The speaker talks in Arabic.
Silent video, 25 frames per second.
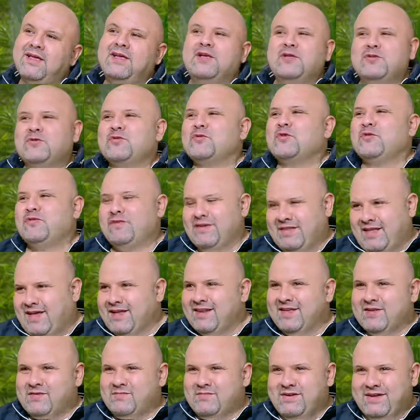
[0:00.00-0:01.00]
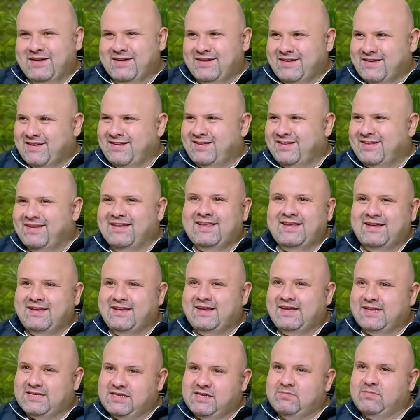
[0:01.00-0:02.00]
تروح فاتحه الايرباك لا لا
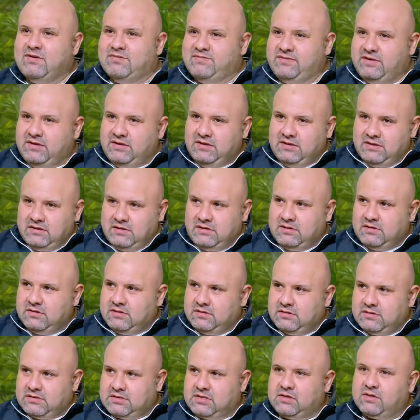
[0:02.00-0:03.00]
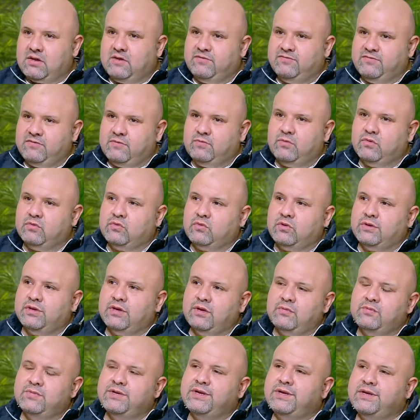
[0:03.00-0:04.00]
لازم يبقى في آه، اصطدام في الموضوع
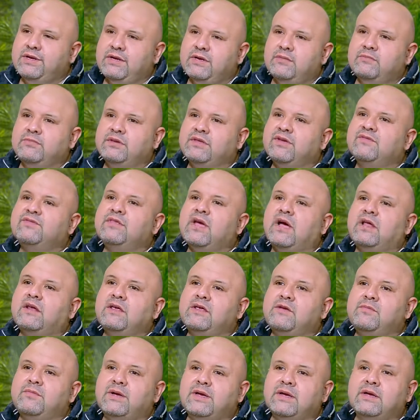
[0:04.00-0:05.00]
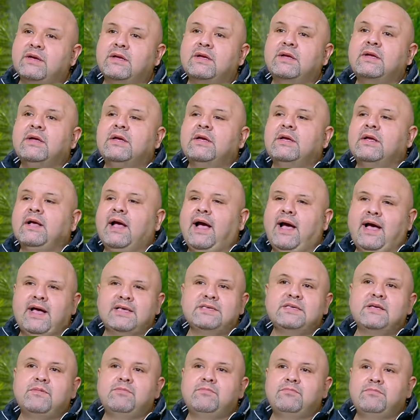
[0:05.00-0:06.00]
ده الصدمه من هنا بتفتح الايرباج
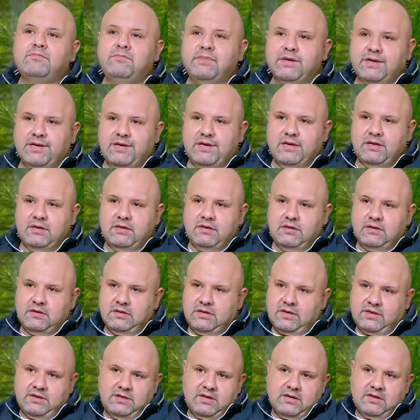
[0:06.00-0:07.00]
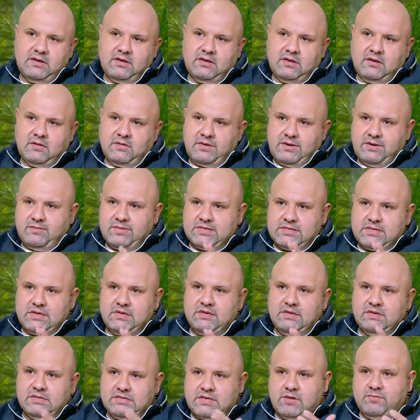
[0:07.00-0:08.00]
حسب مكان يعني انا لو انا
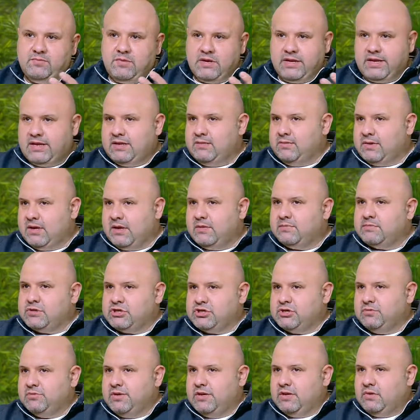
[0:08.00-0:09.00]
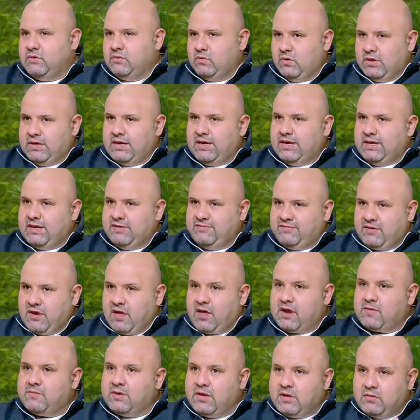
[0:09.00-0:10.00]
مثلا الصدمه جاني من الجنب الشمال وانا اللي في
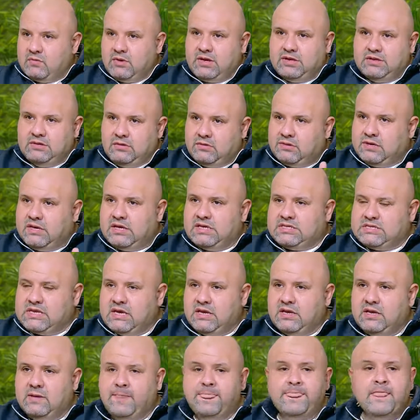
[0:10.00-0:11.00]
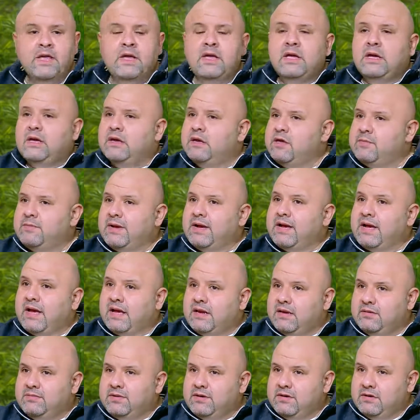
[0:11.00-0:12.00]
العربيه لوحدي وانا اللي سايق الايرباج
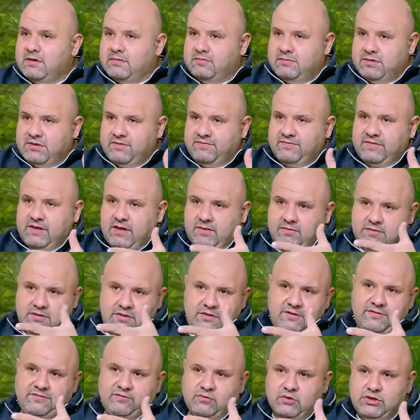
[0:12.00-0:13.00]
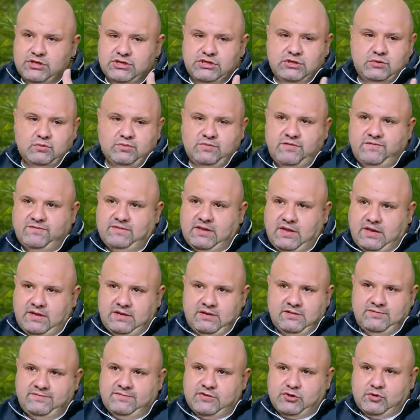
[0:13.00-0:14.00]
غالبا بتفتح اللي في وشي وبتفتح
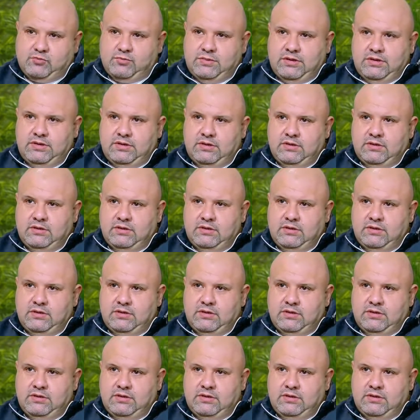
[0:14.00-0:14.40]
اللي في شمالي